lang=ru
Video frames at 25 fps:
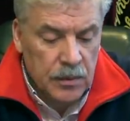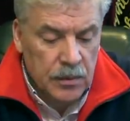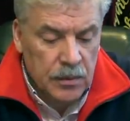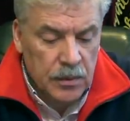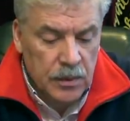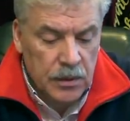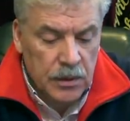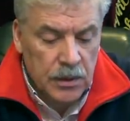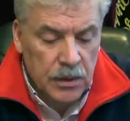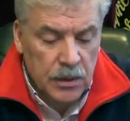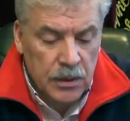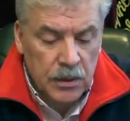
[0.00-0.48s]

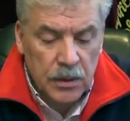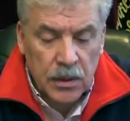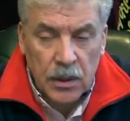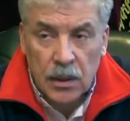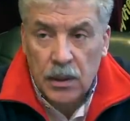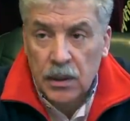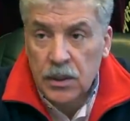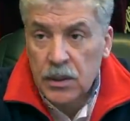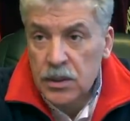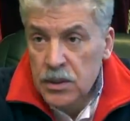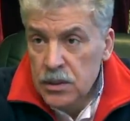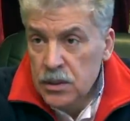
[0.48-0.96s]
Это
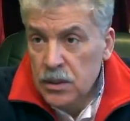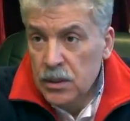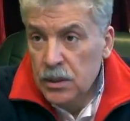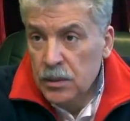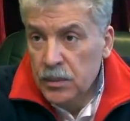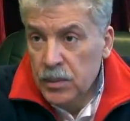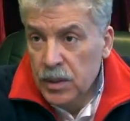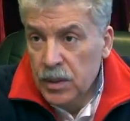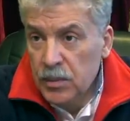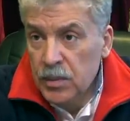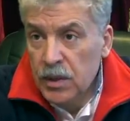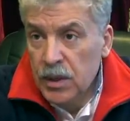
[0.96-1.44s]

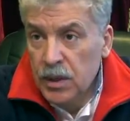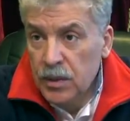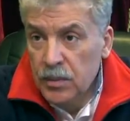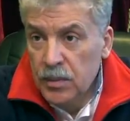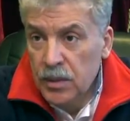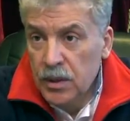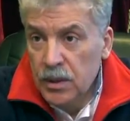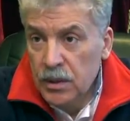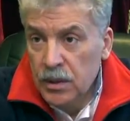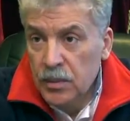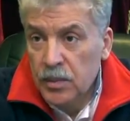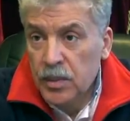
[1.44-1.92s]
экологические
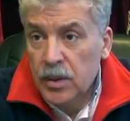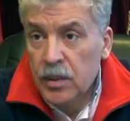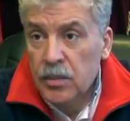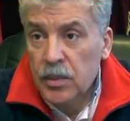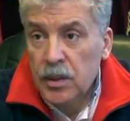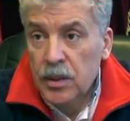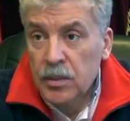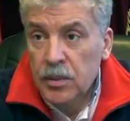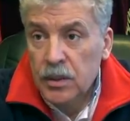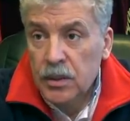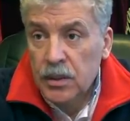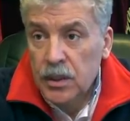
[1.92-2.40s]
проблемы, это
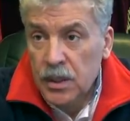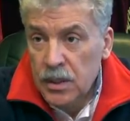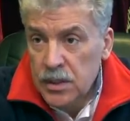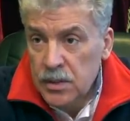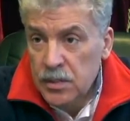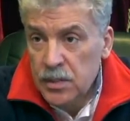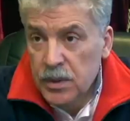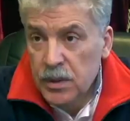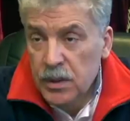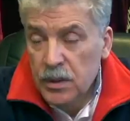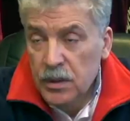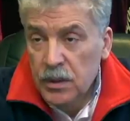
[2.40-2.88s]
проблемы
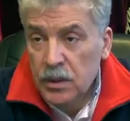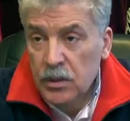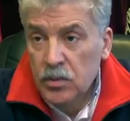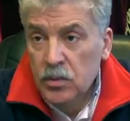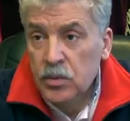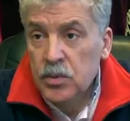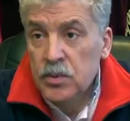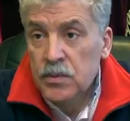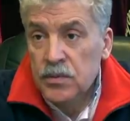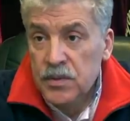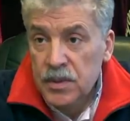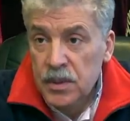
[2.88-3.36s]
транспортные, ну,
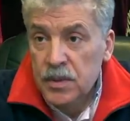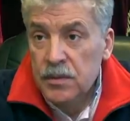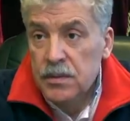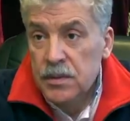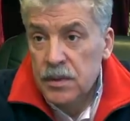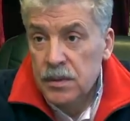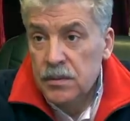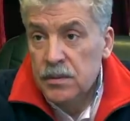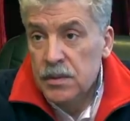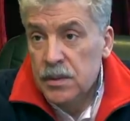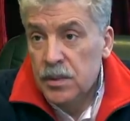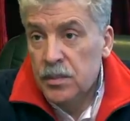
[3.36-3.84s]
в общем,
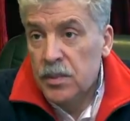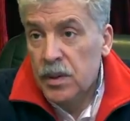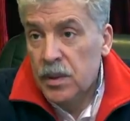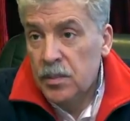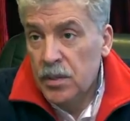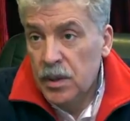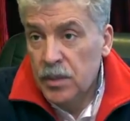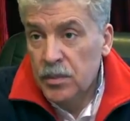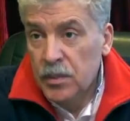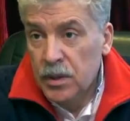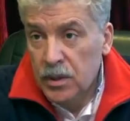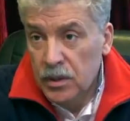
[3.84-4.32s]
все-все-все
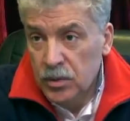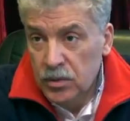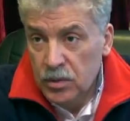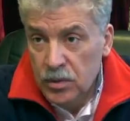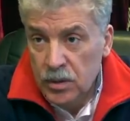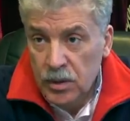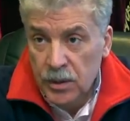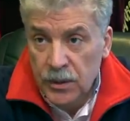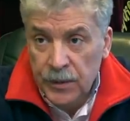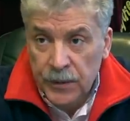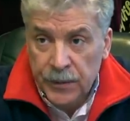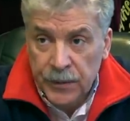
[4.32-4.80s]
проблемы,
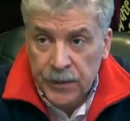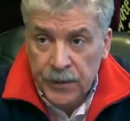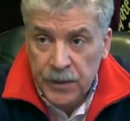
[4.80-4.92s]
которые